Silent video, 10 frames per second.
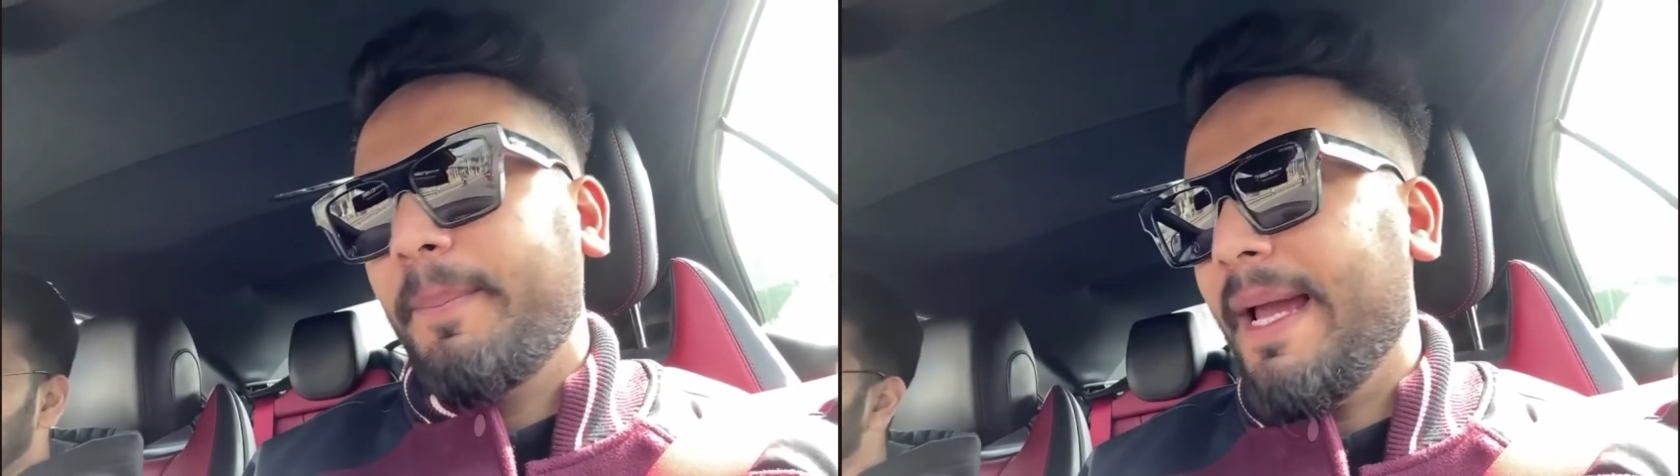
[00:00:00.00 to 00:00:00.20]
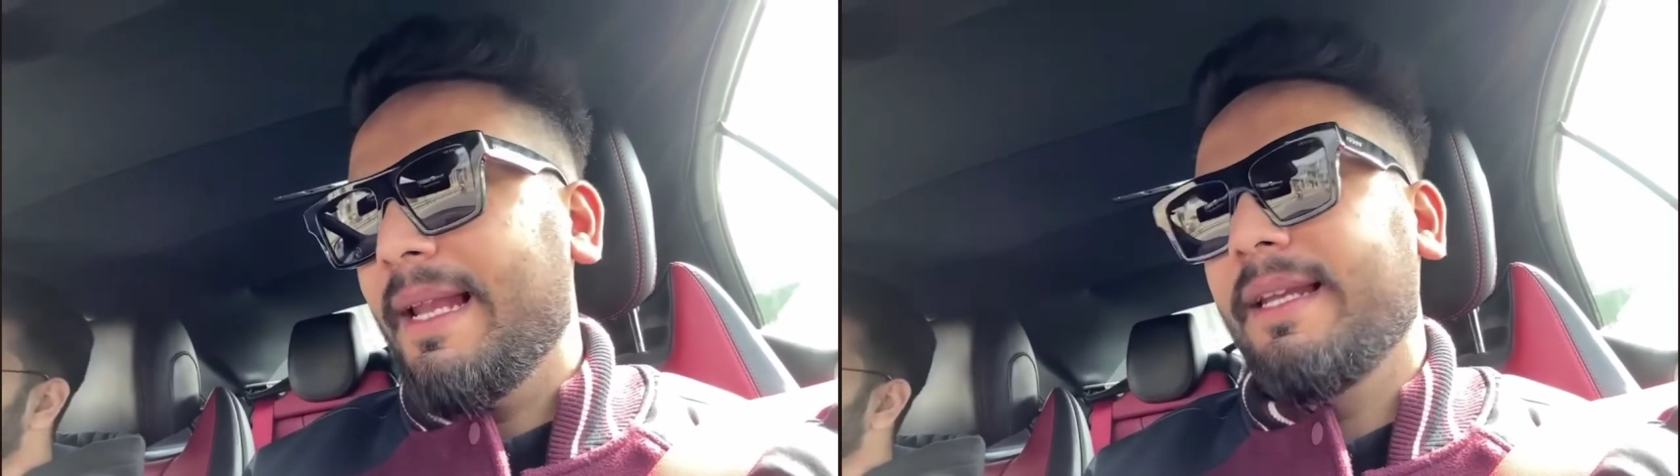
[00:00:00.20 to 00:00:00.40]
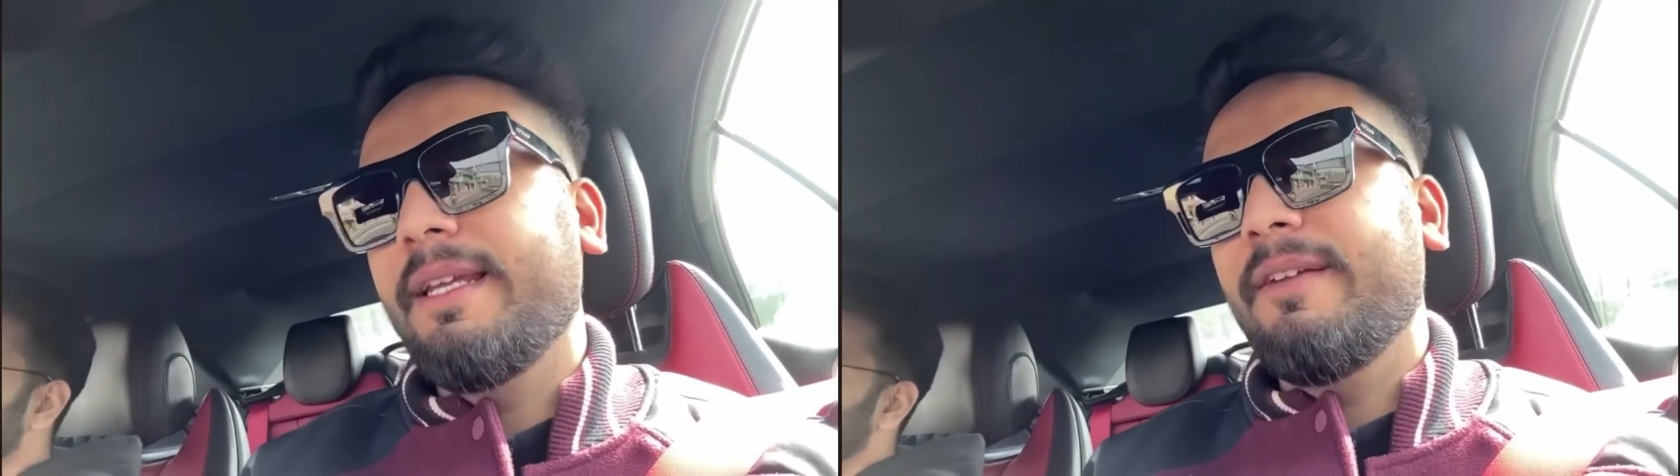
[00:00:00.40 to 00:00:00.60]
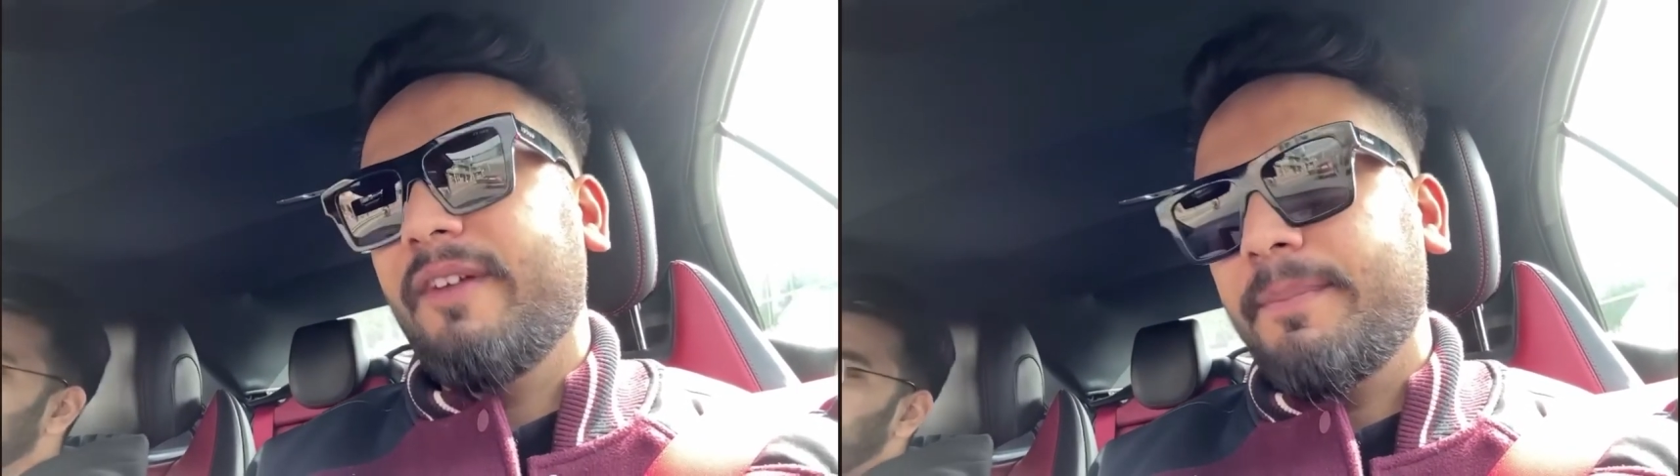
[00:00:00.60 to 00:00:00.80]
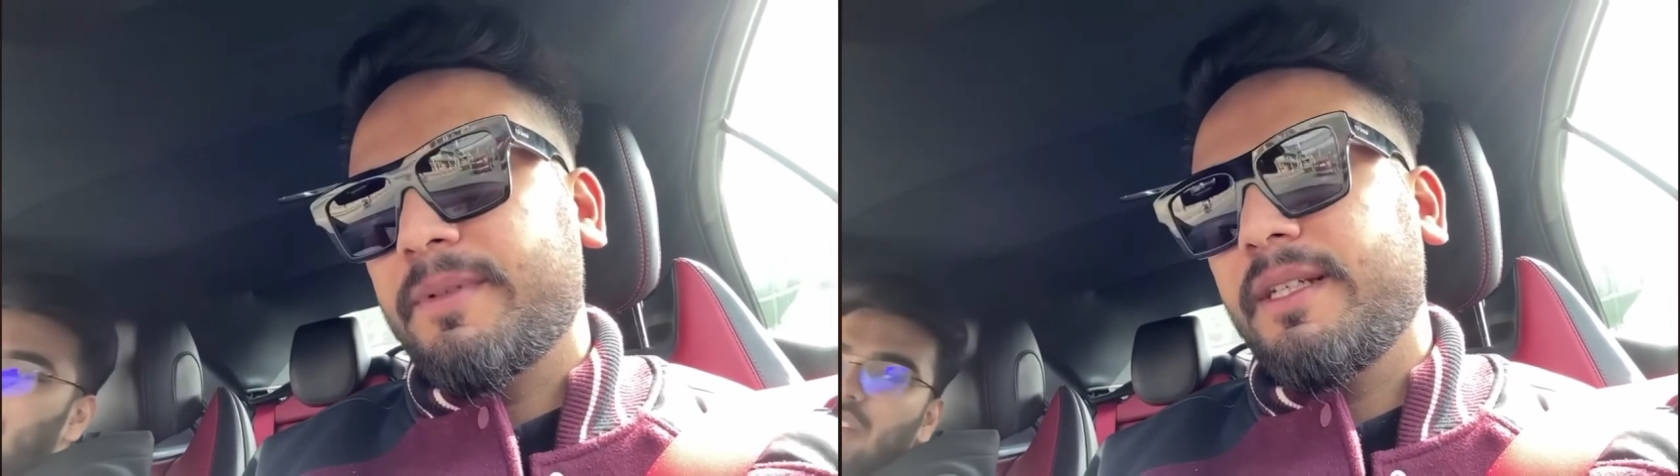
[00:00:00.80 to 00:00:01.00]
पहली
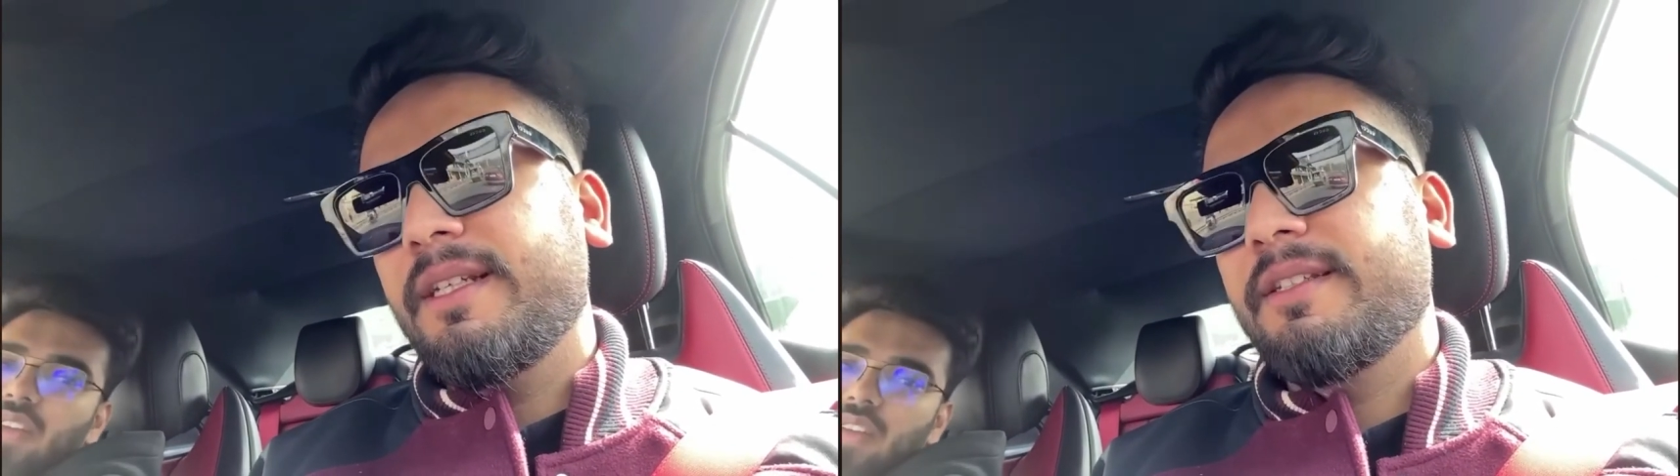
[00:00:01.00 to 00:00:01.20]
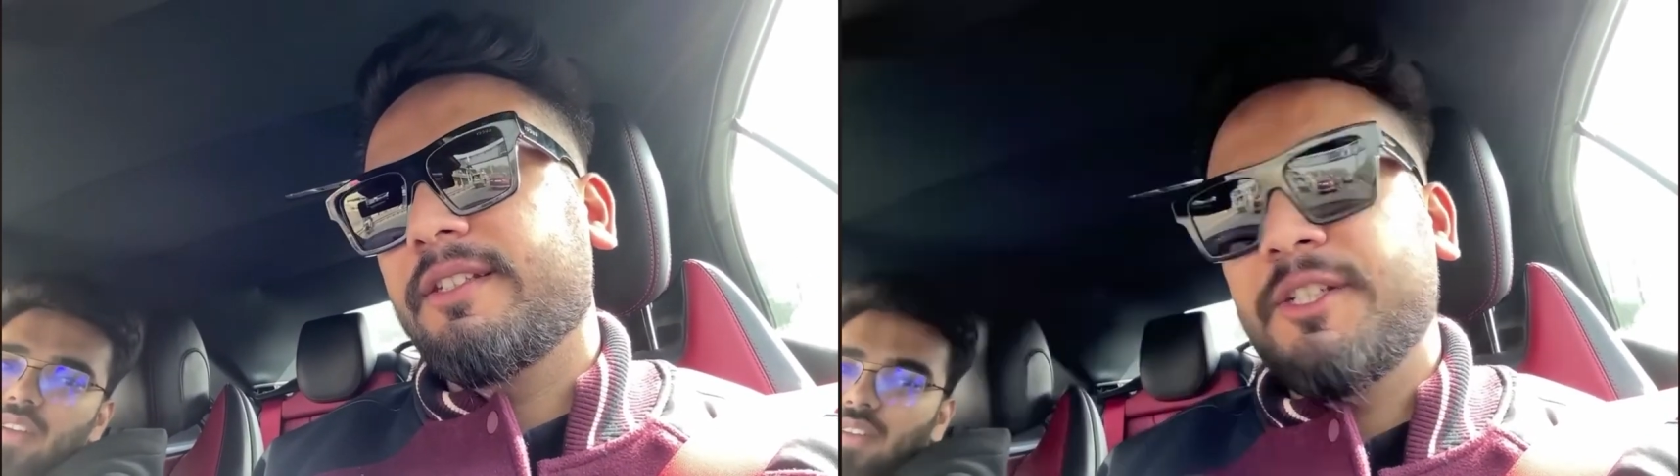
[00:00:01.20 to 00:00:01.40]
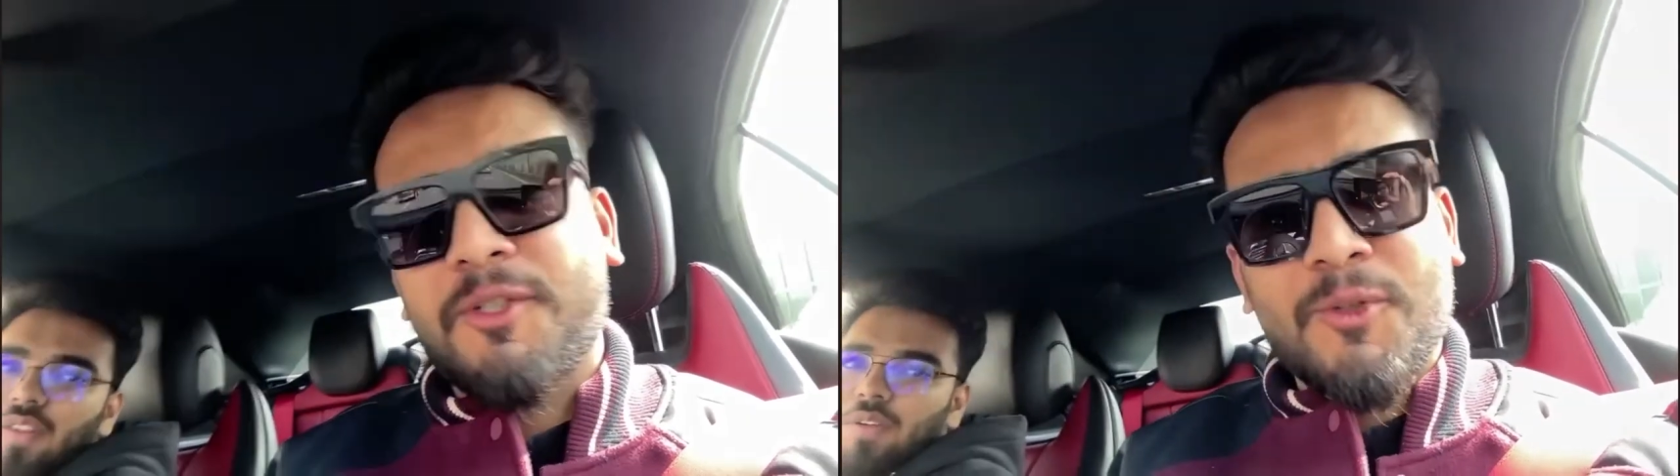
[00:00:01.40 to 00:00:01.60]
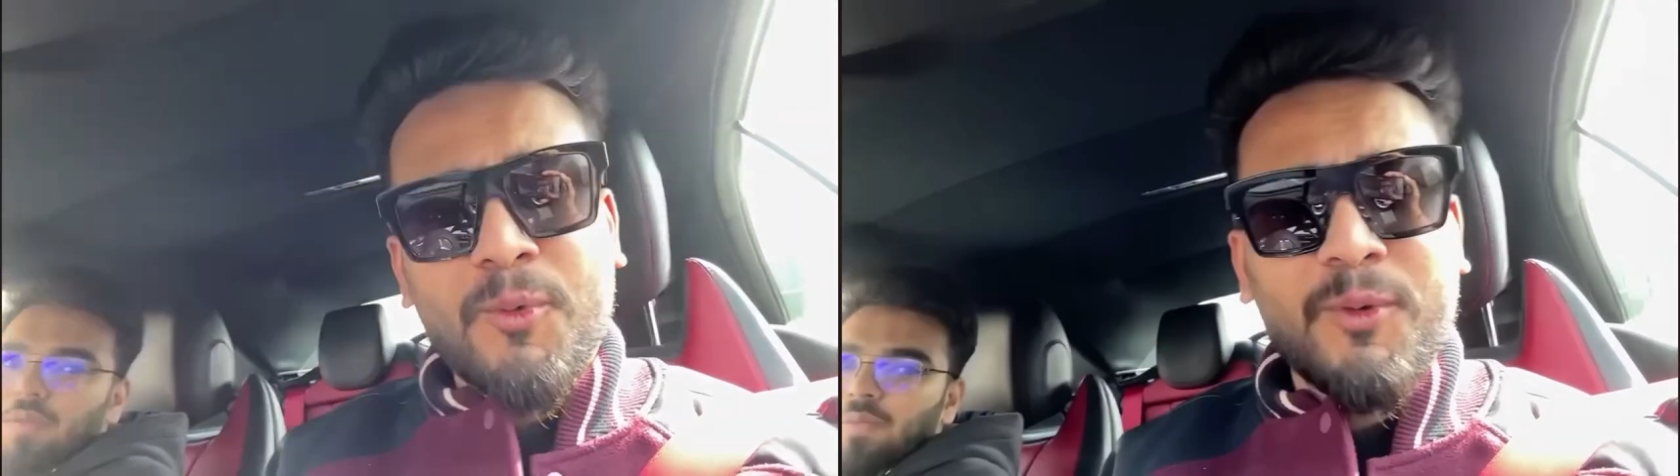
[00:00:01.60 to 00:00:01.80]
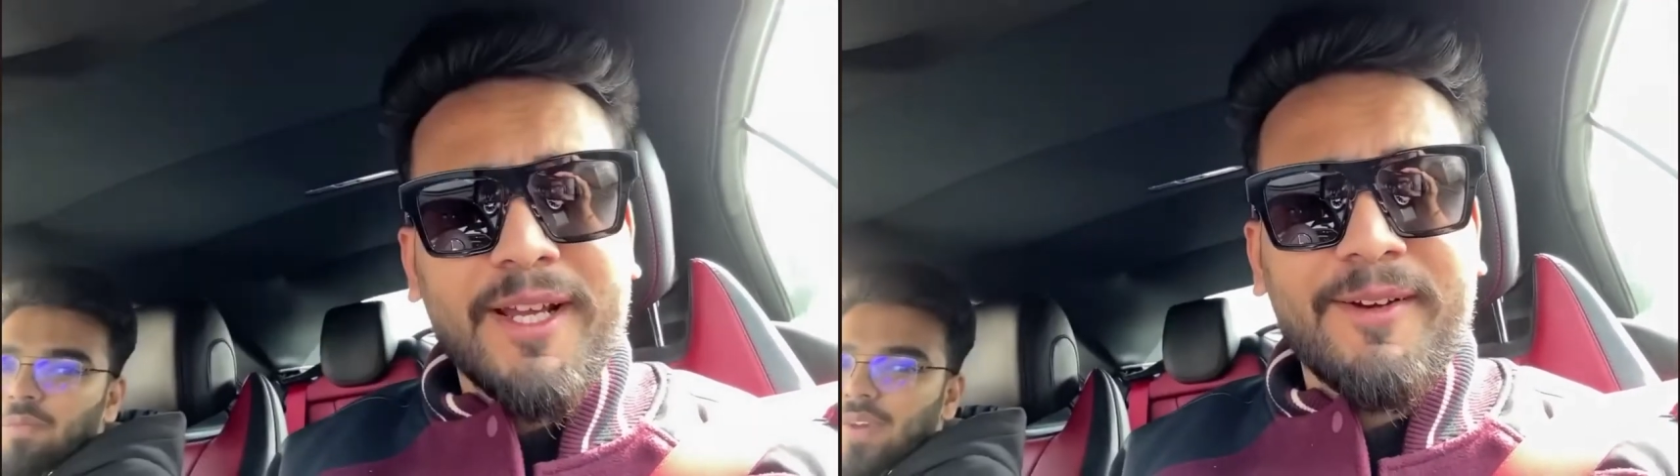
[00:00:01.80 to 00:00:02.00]
वेब सीरीज की
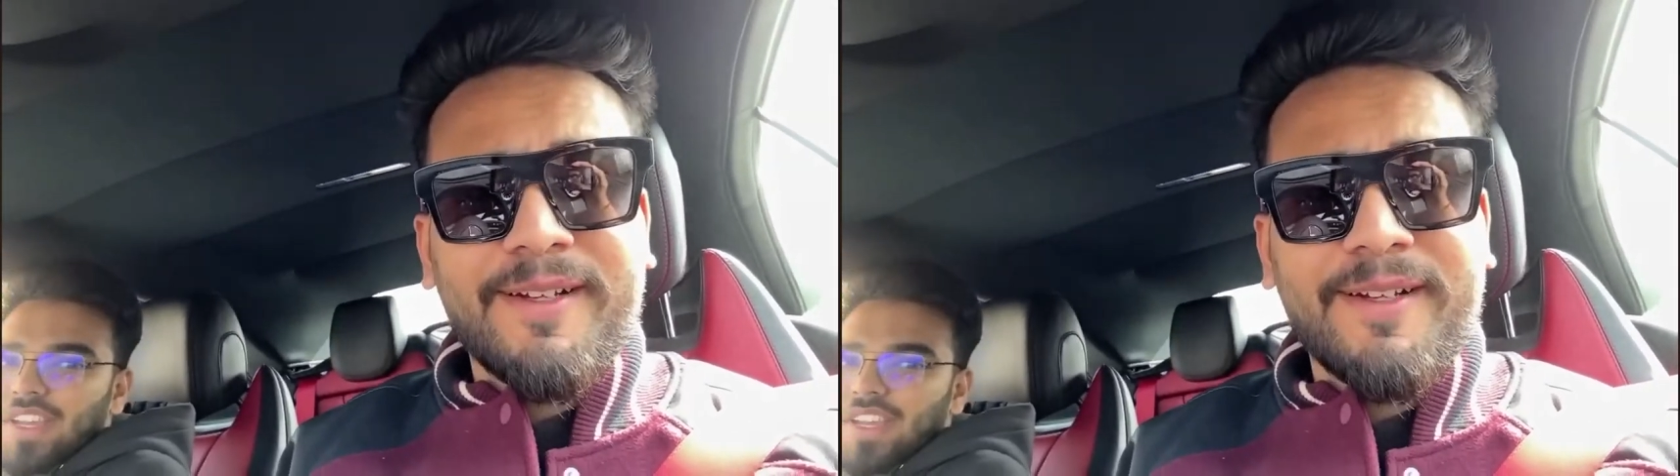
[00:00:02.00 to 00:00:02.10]
शूट